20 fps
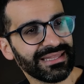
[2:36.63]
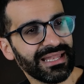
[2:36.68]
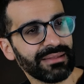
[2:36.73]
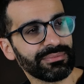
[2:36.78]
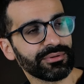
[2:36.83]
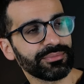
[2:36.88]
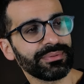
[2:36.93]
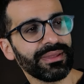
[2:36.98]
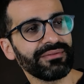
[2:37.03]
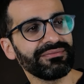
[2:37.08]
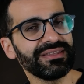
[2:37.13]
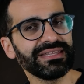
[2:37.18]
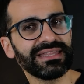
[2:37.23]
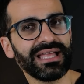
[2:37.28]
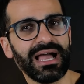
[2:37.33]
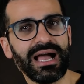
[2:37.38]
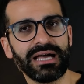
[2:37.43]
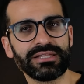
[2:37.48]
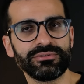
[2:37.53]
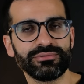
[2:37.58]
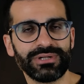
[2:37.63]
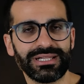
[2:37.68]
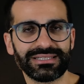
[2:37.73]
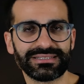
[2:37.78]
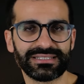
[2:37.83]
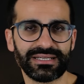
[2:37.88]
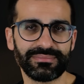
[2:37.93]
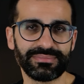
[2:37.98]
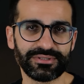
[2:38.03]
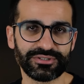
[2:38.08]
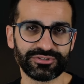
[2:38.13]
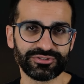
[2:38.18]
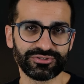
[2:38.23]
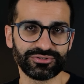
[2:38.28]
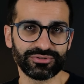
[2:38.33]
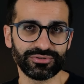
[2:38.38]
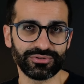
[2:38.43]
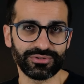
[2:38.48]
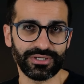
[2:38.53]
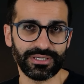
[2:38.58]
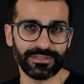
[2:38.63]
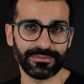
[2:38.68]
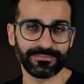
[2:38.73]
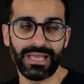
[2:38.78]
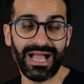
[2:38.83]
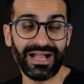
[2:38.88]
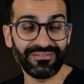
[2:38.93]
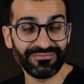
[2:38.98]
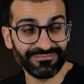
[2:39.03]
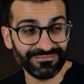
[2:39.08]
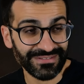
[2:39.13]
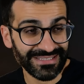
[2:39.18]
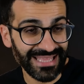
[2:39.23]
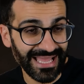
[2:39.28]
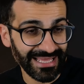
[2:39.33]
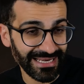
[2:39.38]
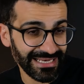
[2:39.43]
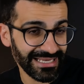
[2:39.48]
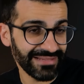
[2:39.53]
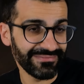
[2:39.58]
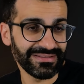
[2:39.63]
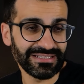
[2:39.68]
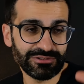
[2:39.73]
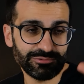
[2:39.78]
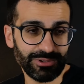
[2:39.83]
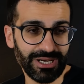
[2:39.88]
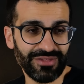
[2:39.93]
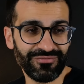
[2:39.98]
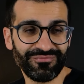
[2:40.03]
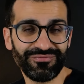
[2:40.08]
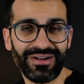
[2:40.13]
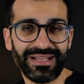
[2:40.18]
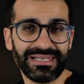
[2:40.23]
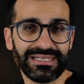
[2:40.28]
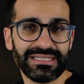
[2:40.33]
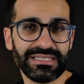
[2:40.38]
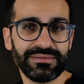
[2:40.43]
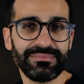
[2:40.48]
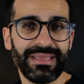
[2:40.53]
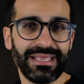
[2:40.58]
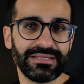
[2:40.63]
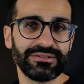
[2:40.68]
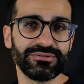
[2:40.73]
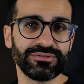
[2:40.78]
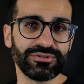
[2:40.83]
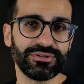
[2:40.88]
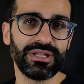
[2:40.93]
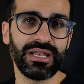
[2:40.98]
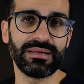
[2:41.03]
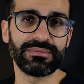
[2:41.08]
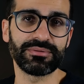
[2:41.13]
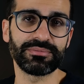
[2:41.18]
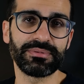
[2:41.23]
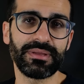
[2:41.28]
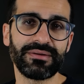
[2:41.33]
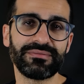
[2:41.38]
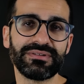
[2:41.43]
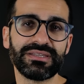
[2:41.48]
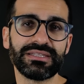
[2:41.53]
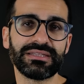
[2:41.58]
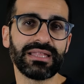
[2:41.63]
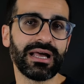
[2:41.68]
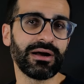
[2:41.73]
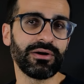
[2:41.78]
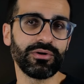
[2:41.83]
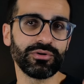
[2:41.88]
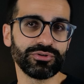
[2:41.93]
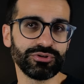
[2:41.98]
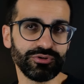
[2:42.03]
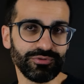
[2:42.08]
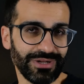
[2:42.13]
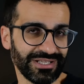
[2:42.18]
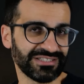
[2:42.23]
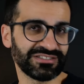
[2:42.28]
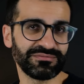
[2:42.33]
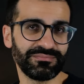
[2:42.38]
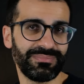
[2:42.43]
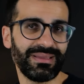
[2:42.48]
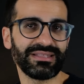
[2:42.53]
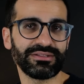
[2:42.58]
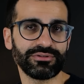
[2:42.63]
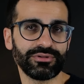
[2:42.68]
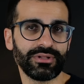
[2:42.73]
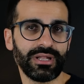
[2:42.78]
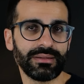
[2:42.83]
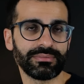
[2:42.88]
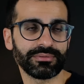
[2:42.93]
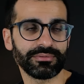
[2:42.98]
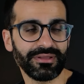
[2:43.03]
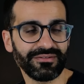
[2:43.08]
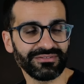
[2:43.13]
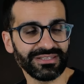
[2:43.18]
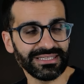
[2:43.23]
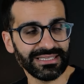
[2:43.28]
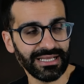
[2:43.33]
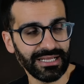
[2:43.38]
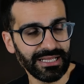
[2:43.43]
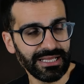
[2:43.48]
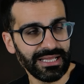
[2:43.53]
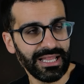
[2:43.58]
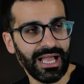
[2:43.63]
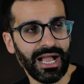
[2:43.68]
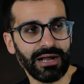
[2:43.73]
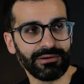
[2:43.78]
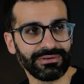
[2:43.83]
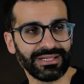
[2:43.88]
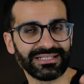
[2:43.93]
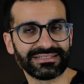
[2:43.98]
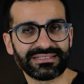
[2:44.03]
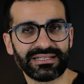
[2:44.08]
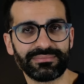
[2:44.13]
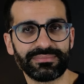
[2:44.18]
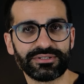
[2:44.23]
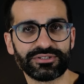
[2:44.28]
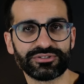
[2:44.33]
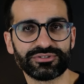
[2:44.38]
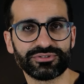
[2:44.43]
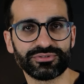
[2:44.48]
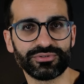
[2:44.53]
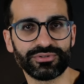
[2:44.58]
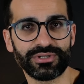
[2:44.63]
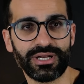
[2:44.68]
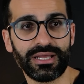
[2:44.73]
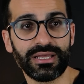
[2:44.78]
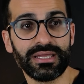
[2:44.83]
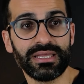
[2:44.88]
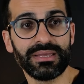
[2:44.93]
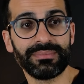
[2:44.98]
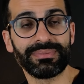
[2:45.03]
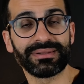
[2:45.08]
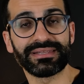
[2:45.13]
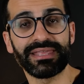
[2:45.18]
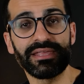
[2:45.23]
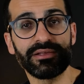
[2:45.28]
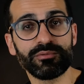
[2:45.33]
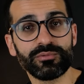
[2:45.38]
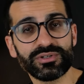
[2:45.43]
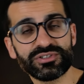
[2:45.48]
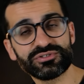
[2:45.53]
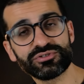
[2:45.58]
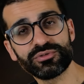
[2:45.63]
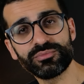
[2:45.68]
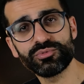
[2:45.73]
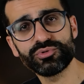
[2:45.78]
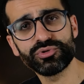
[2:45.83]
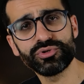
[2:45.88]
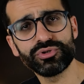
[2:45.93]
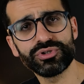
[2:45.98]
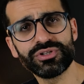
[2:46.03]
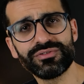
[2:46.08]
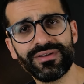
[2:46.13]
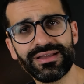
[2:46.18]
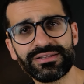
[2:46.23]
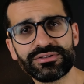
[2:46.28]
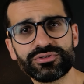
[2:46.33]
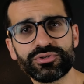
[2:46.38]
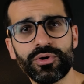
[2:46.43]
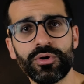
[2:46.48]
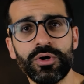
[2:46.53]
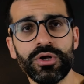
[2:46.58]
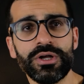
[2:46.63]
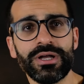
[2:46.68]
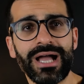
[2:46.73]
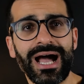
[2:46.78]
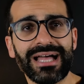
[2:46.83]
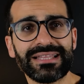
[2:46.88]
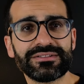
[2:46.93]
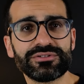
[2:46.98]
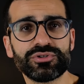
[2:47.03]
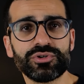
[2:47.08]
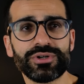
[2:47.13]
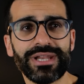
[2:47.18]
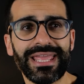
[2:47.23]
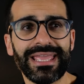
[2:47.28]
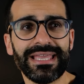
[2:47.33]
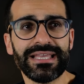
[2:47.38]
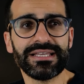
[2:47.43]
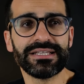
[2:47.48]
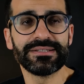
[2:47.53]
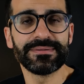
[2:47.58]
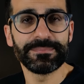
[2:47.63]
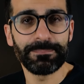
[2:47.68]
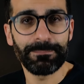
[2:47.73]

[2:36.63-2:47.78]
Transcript: della propria vita ad un'altra persona. Affidare l'eventuale fallimento della propria vita o di un aspetto della propria vita a un'altra persona. Perché in questo modo io divento attore